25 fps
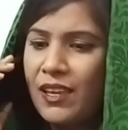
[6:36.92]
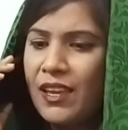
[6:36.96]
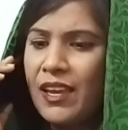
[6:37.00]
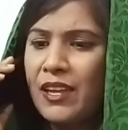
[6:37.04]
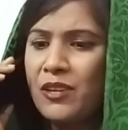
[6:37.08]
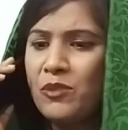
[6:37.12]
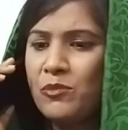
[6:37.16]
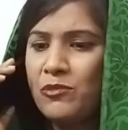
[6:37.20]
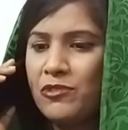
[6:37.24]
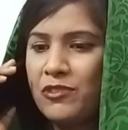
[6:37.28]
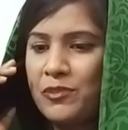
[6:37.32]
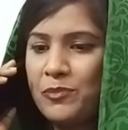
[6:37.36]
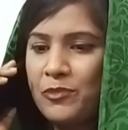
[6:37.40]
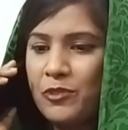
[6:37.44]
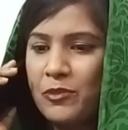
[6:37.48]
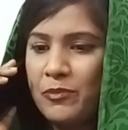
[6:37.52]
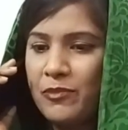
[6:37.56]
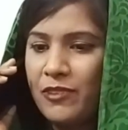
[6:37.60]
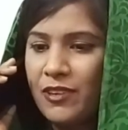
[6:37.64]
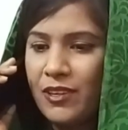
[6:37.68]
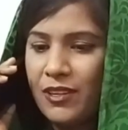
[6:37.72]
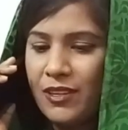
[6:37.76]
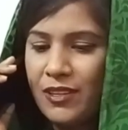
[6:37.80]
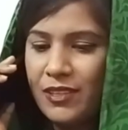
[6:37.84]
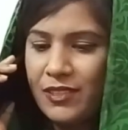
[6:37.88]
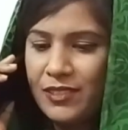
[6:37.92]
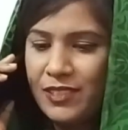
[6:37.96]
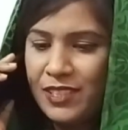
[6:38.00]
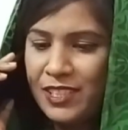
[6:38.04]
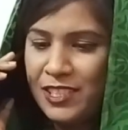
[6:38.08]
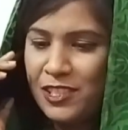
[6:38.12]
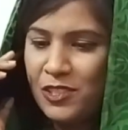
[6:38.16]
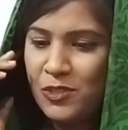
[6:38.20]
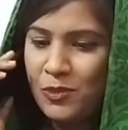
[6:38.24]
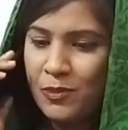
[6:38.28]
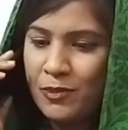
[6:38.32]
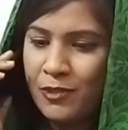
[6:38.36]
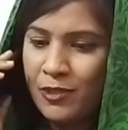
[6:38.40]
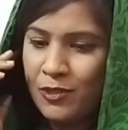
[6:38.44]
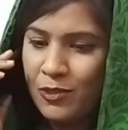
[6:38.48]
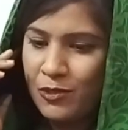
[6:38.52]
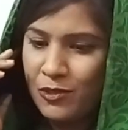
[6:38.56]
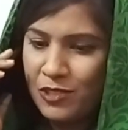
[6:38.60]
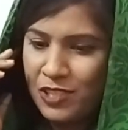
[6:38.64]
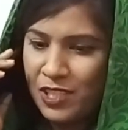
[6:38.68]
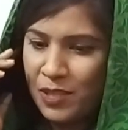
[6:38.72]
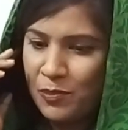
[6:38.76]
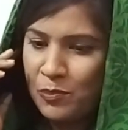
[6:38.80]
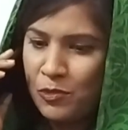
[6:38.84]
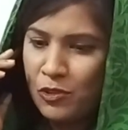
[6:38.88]
কেন মনে পড়বে না কি যে বলো
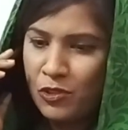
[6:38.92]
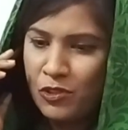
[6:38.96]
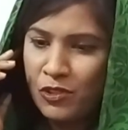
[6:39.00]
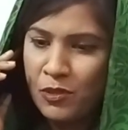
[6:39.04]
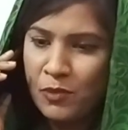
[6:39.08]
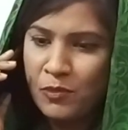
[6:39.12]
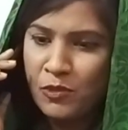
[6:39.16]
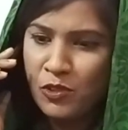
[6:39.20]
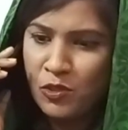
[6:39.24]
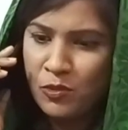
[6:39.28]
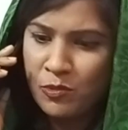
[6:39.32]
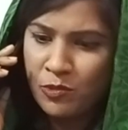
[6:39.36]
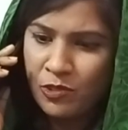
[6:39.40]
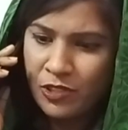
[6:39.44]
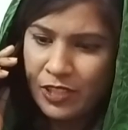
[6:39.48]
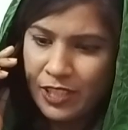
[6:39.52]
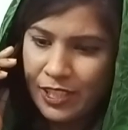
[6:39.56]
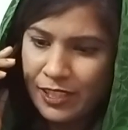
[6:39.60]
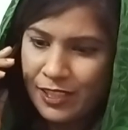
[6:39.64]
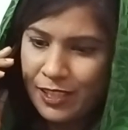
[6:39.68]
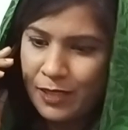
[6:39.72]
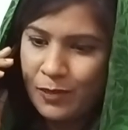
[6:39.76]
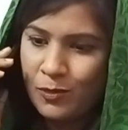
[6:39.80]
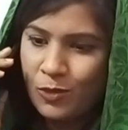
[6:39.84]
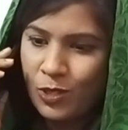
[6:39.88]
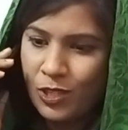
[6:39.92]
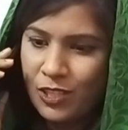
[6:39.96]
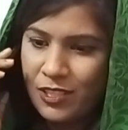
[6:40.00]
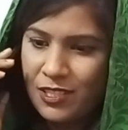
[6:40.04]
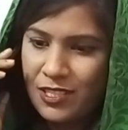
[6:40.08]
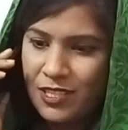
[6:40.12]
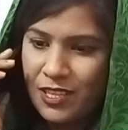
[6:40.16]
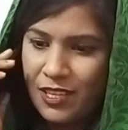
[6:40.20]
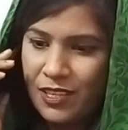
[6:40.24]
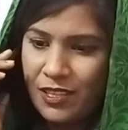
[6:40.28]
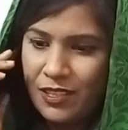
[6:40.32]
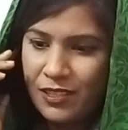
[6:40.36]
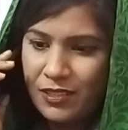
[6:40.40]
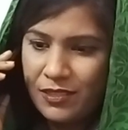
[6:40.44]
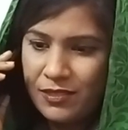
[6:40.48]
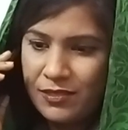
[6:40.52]
সেই প্রথম অনুভূতি এটা কি ভোলা যায়